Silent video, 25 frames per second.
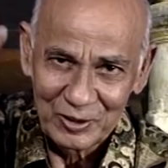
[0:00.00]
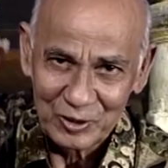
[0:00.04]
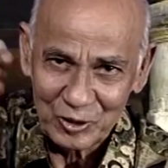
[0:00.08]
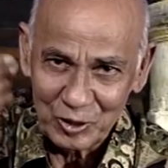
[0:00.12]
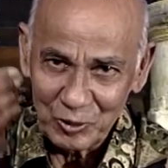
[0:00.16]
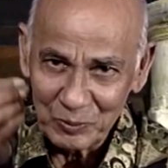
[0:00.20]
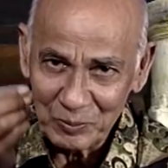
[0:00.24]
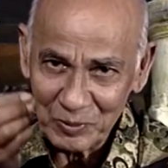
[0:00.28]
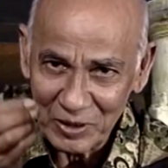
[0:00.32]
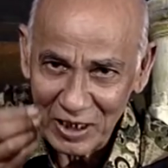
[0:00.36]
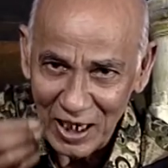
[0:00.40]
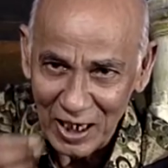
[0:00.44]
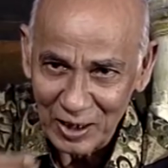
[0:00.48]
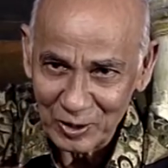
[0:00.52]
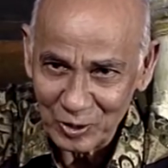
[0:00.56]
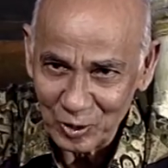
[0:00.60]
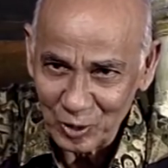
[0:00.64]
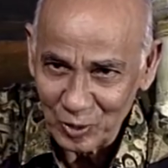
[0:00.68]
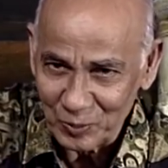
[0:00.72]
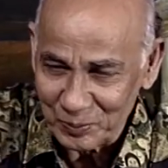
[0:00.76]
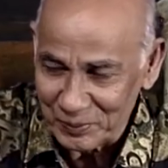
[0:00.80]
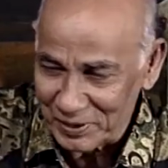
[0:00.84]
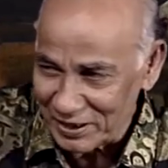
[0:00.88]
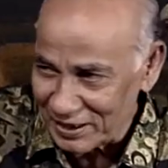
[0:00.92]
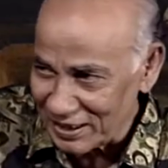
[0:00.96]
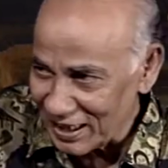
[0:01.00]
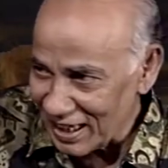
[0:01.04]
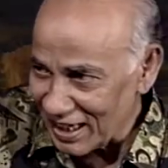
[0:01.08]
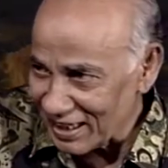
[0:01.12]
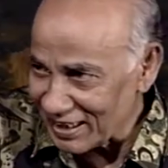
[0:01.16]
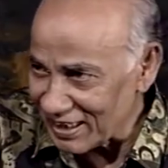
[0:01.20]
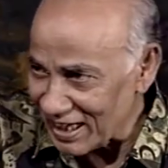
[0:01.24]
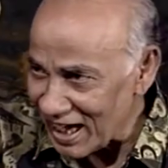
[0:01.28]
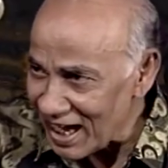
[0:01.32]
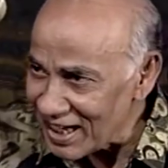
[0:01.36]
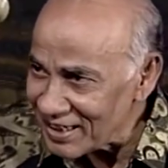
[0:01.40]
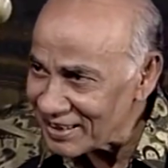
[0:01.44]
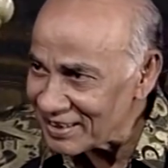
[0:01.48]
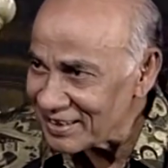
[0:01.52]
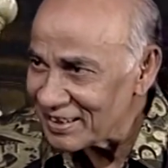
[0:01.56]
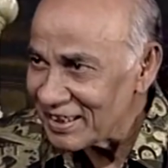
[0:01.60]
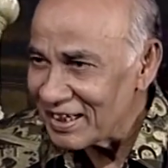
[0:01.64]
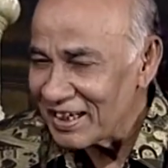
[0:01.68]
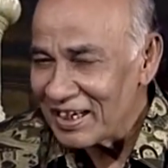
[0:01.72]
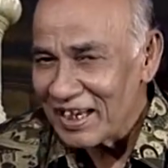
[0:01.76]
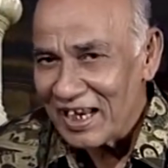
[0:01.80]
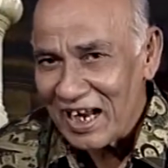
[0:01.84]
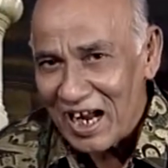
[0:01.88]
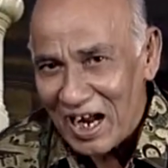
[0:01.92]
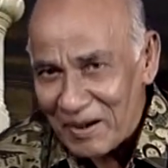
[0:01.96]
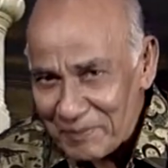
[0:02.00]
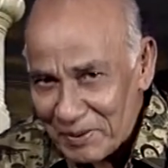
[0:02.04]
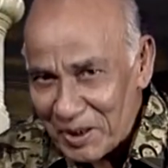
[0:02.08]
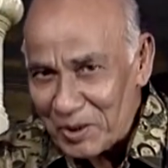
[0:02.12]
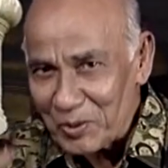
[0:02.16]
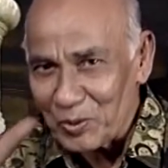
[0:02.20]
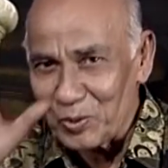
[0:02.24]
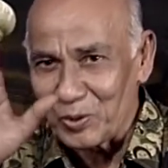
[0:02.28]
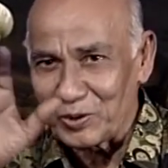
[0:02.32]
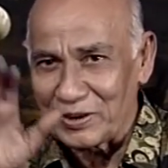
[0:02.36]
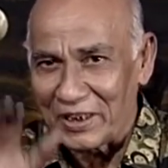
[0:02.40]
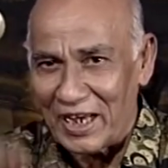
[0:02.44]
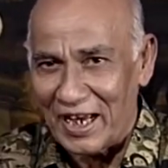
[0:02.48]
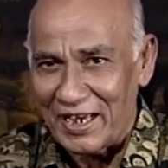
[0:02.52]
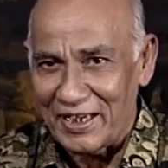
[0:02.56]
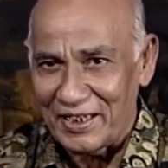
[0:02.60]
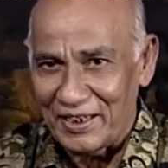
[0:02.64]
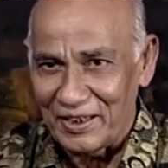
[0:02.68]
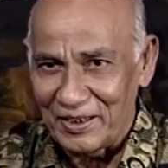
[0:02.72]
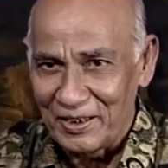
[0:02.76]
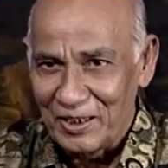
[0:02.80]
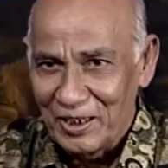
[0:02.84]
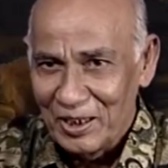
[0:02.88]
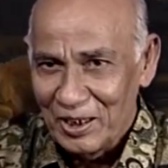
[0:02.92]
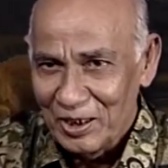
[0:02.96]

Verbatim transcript: तुम गा दो मेरा गान अमर हो जाए